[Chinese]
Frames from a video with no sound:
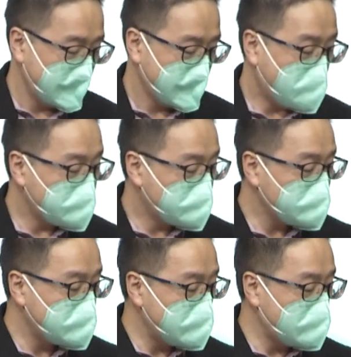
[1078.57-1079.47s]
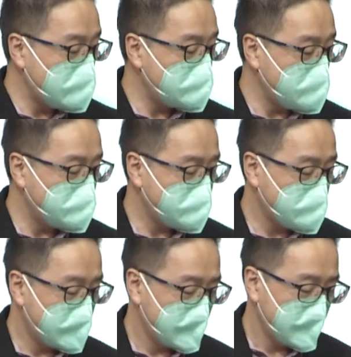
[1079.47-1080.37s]
他住在那一边，
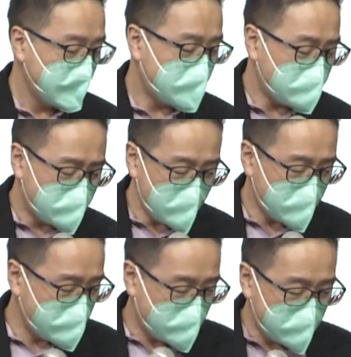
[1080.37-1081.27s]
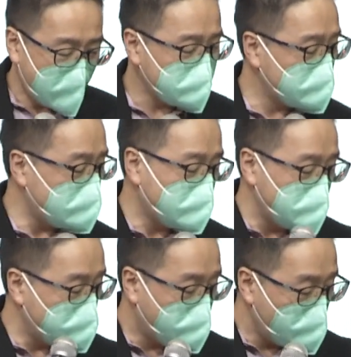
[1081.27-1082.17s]
在这个的家是
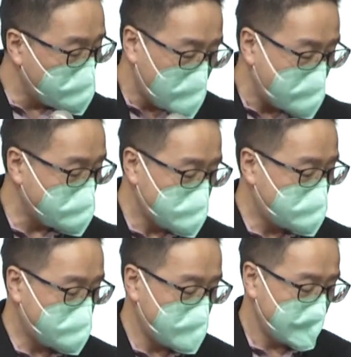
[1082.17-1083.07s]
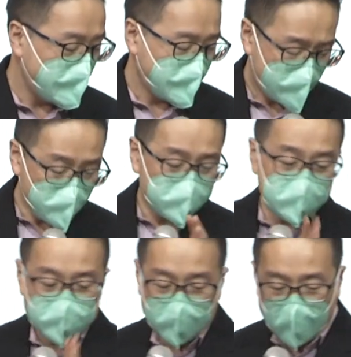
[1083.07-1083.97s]
很破烂的。然后这
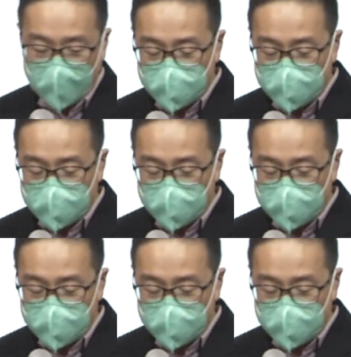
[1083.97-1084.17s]
个的孩